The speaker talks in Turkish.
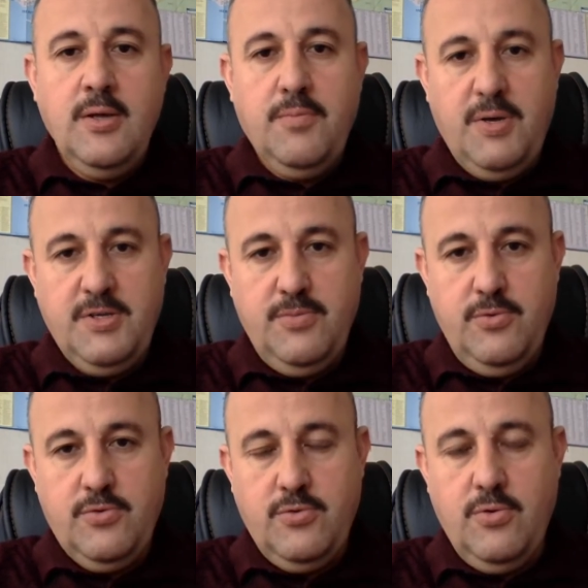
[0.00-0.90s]

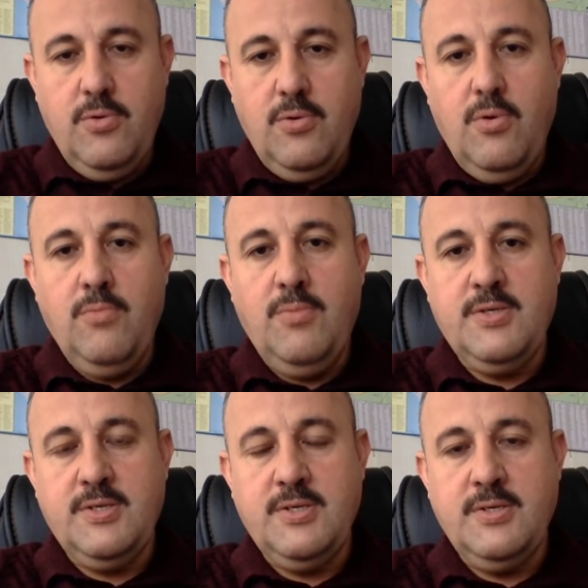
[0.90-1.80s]
Pasaport
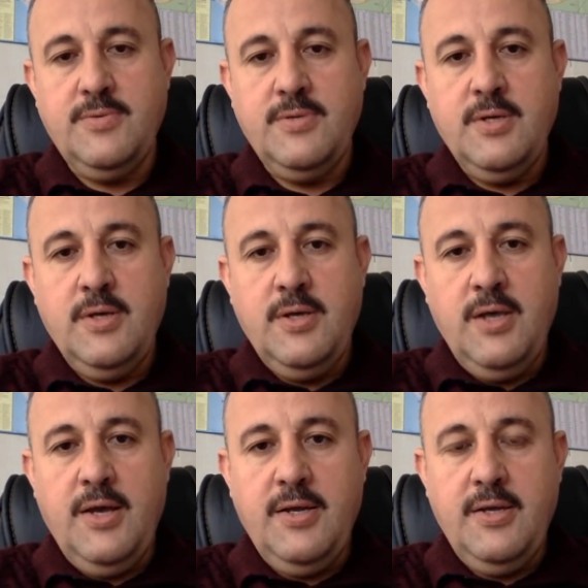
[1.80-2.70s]
olması.
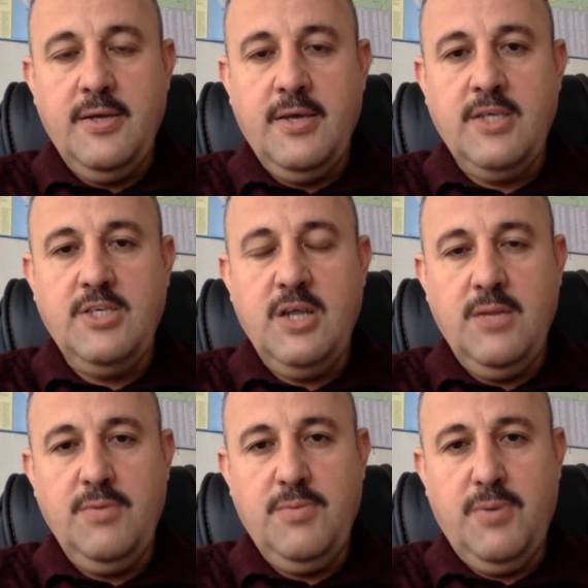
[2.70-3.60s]
Yani
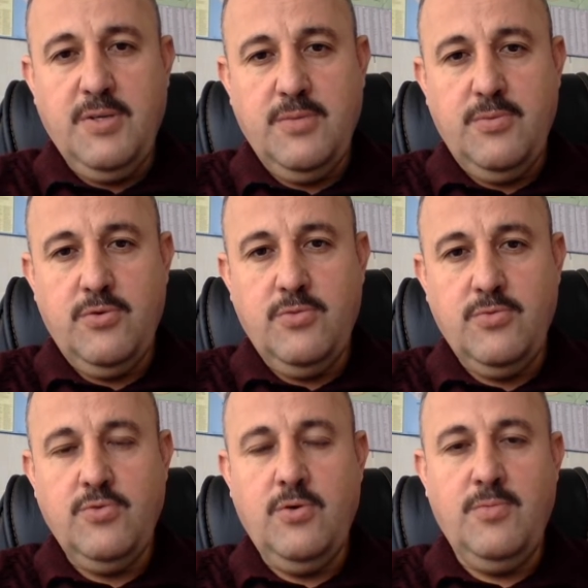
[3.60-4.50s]
geçerli bir
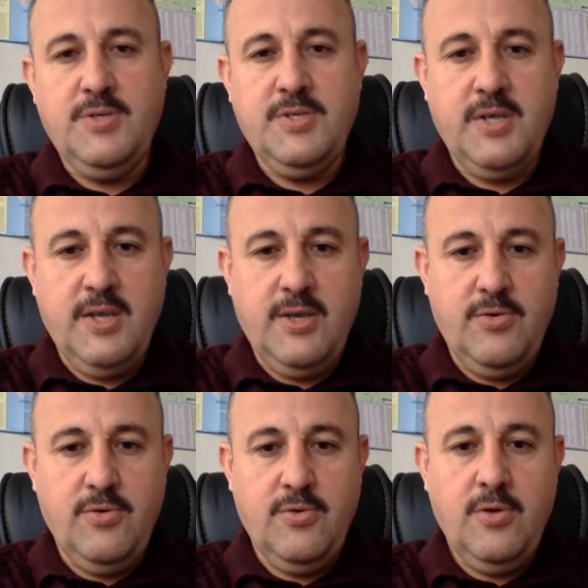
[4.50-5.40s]
pasaportumuzun olması
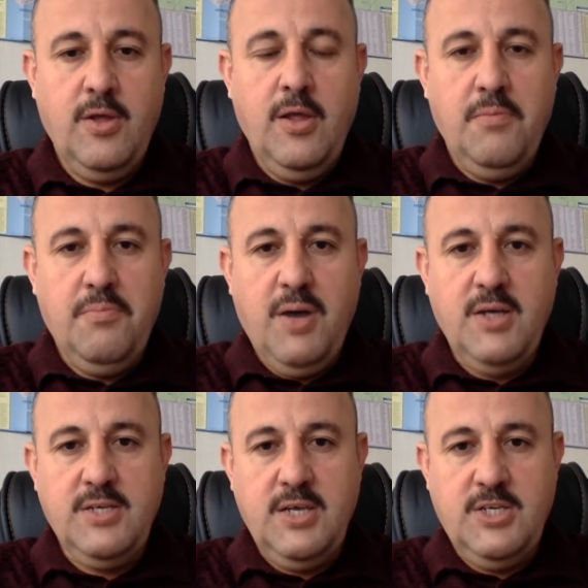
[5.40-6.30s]
gerekiyor.
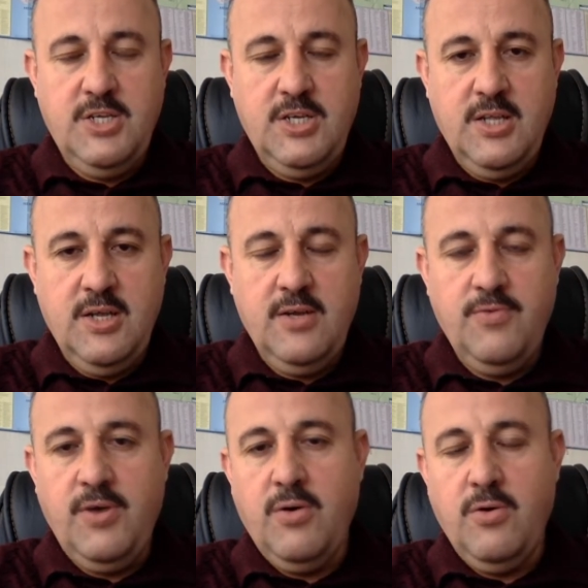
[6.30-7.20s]
Bazı elçilikler
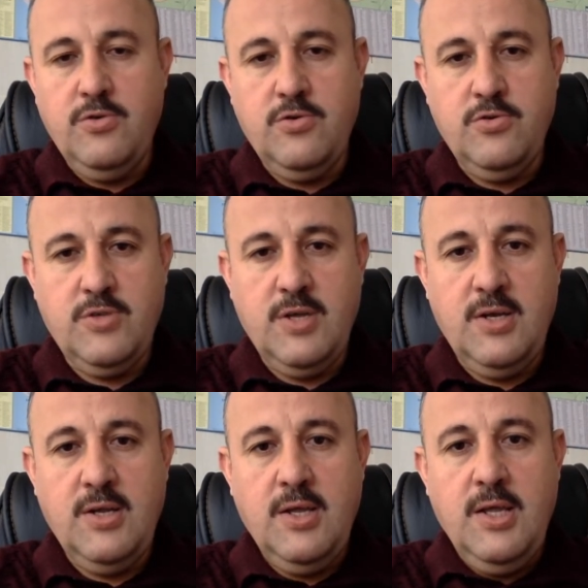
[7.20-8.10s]
veya konsoloslar
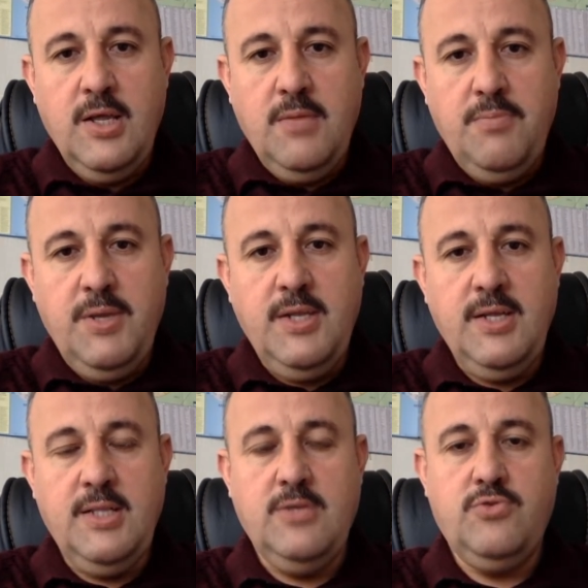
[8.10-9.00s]
bir
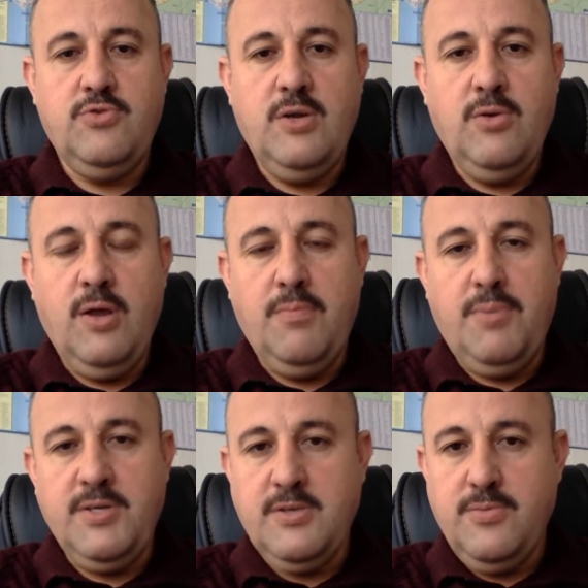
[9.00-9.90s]
yıl süreli olan
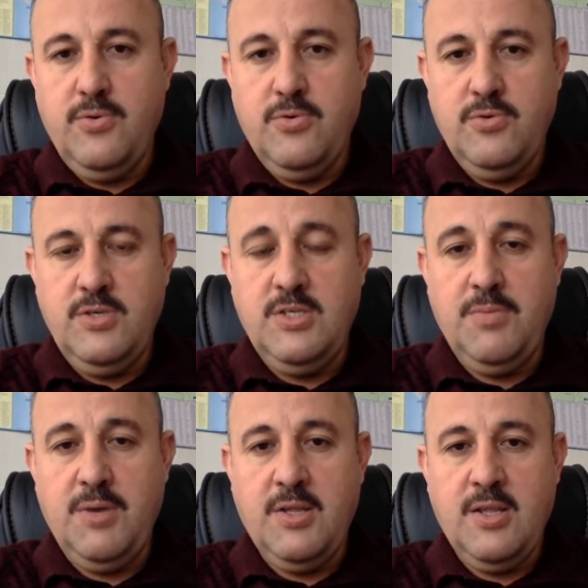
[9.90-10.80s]
pasaportu
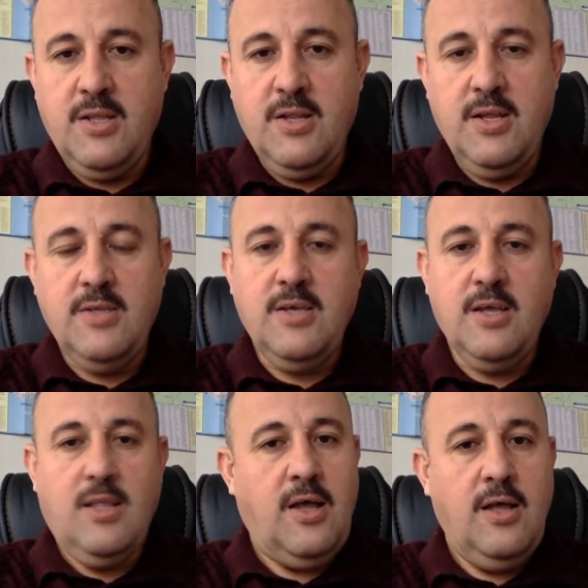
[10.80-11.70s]
istemektedirler ya
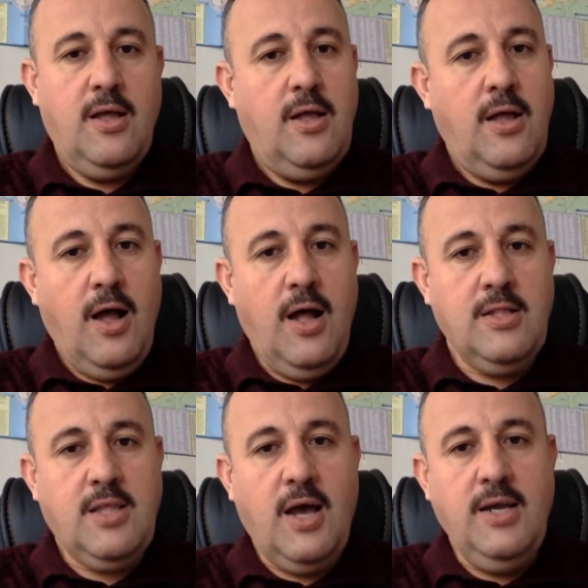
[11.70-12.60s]
da
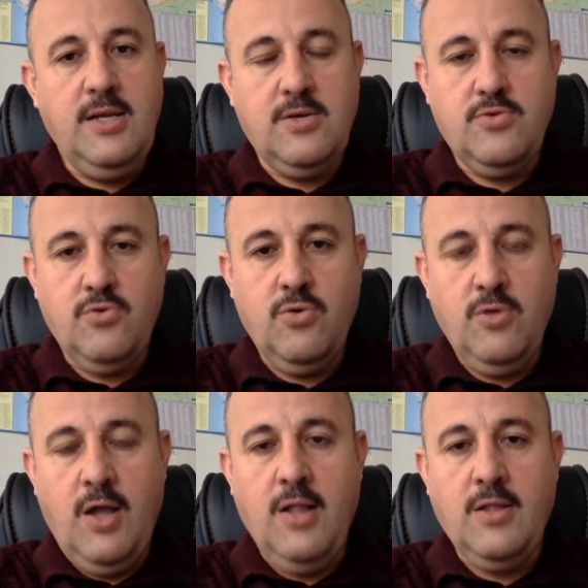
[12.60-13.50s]
6 aylık son
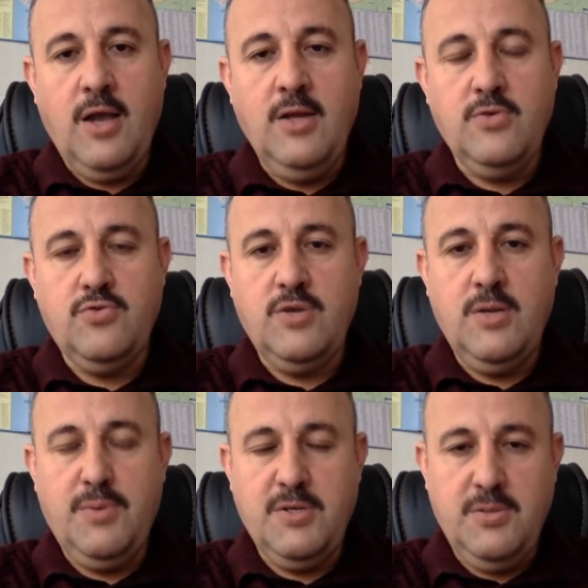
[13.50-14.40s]
6 aylık süreli
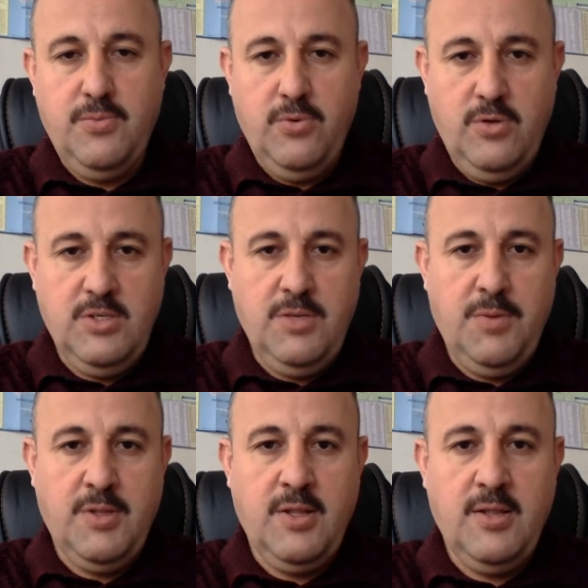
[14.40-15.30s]
pasaportu
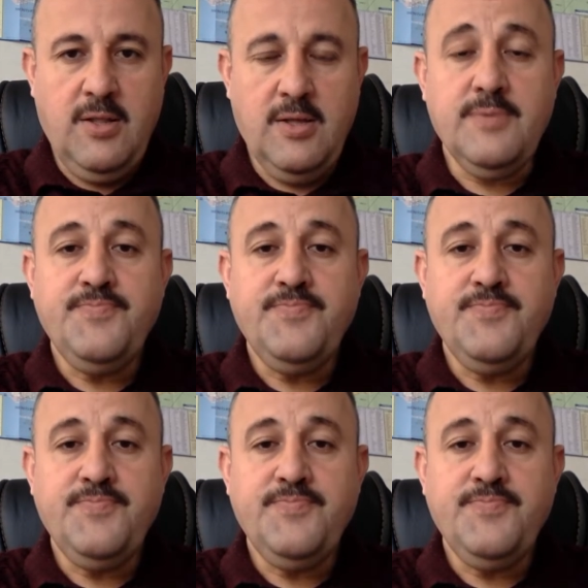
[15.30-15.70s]
istemektedirler.